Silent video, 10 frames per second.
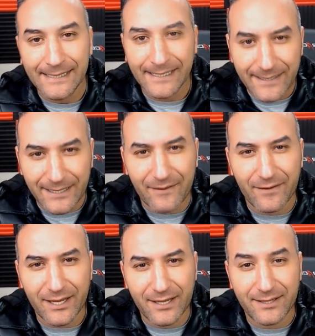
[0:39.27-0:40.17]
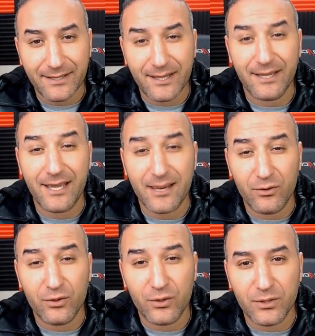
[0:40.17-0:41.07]
c'est avéré que c'était
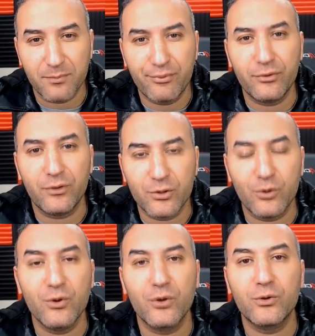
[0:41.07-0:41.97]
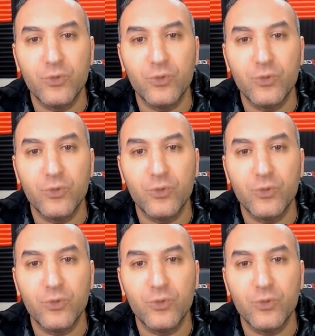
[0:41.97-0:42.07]
quelque chose de plus dangereux que